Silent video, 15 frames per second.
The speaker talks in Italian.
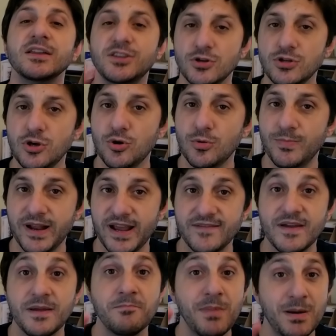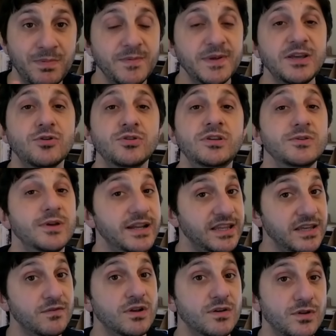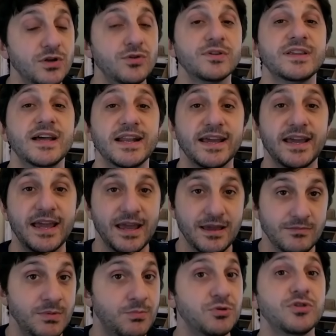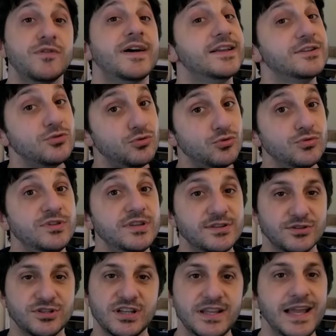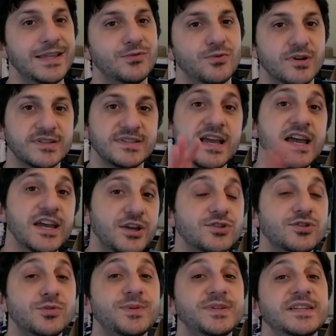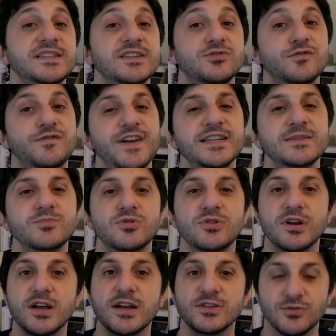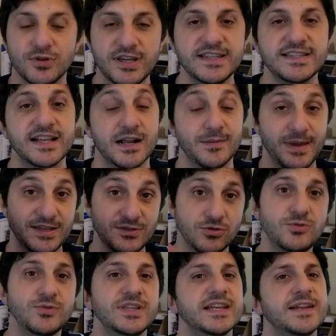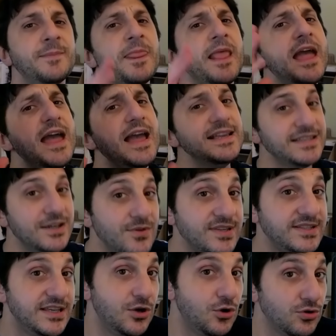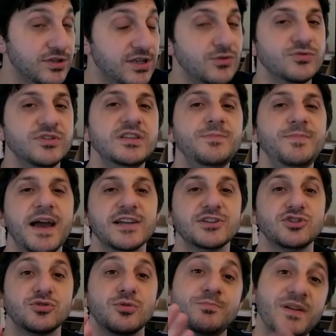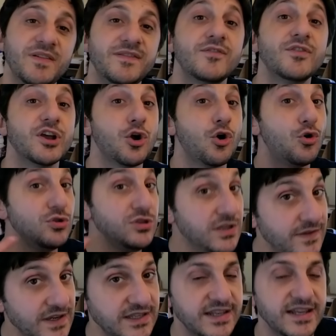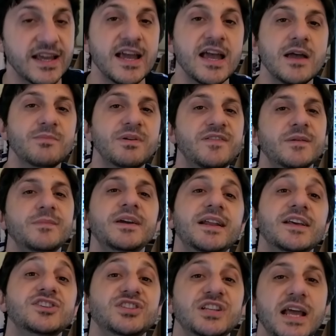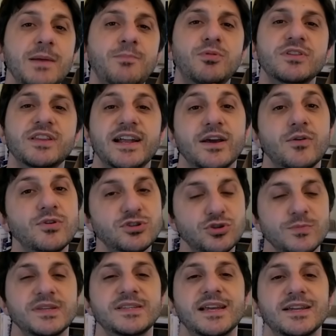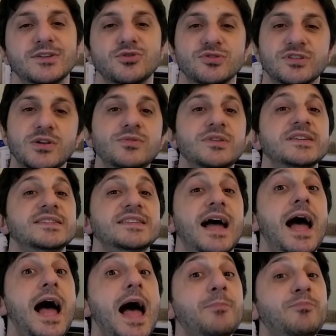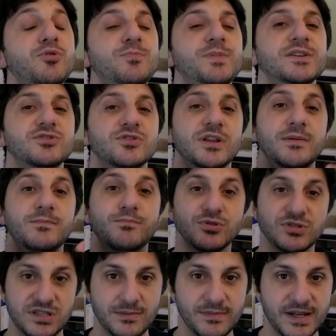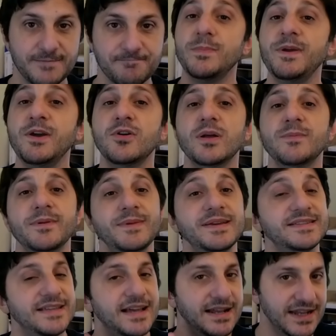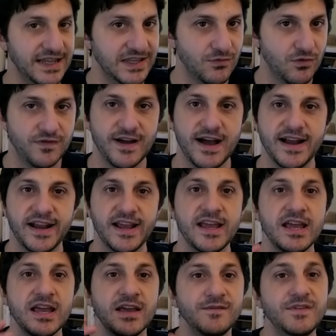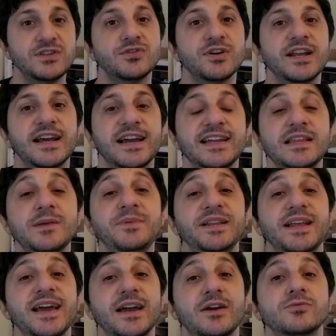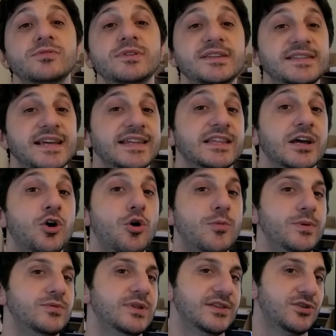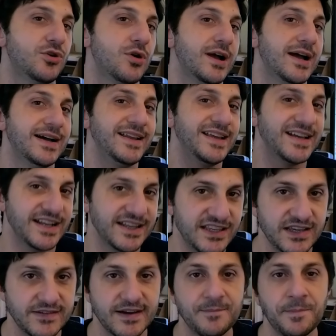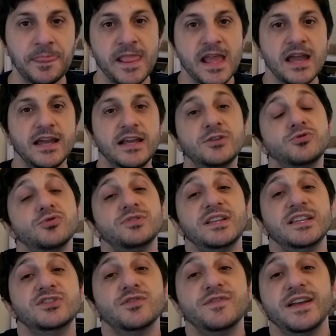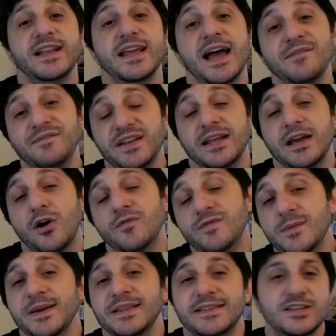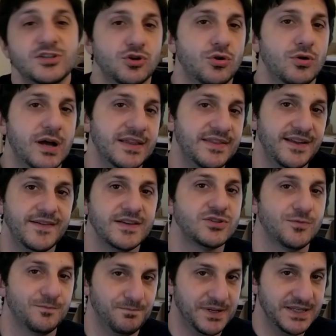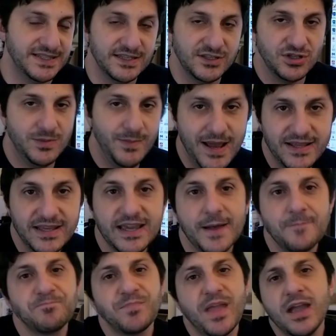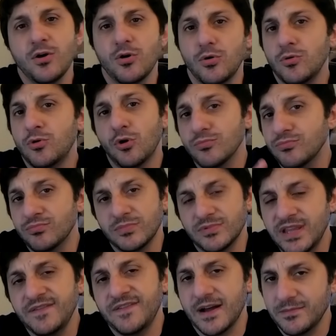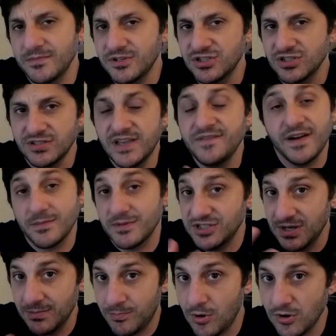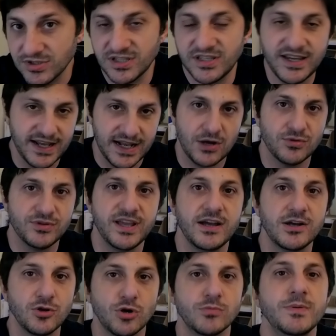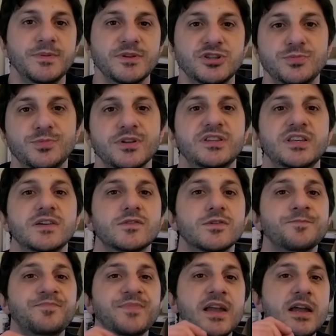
Te lo dico breve, ma prima di continuare ti volevo ricordare che mi puoi trovare su tutti i social networks. Io sono presente su Facebook, su Instagram e su Twitter e se questi contenuti ti piacciono, per favore condividili per farmi crescere e portare questo messaggio salutista a più persone possibili. Una piccola premessa la devo fare, visto che la chetamina è anche utilizzata come una droga ricreativa il suo utilizzo viene, avviene ovviamente solo attraverso prescrizione medica e con dei farmaci, dei farmaci appositi che la contengono come principio attivo.